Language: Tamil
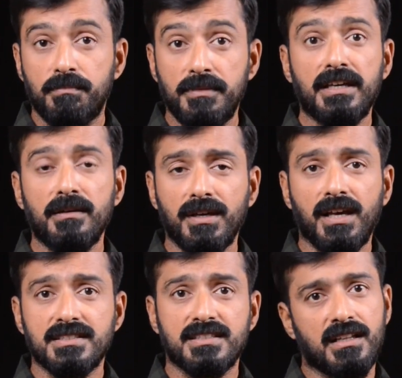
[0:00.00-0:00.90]
மிக
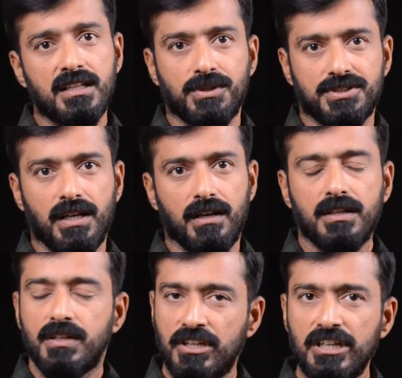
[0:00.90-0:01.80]
மிக சிறந்த ஒரு செயல்
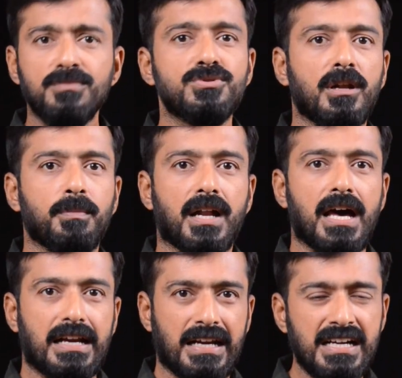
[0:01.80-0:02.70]
இன்னும் போனா
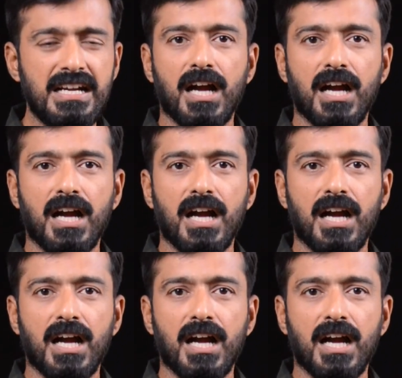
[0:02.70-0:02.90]
ரெண்டு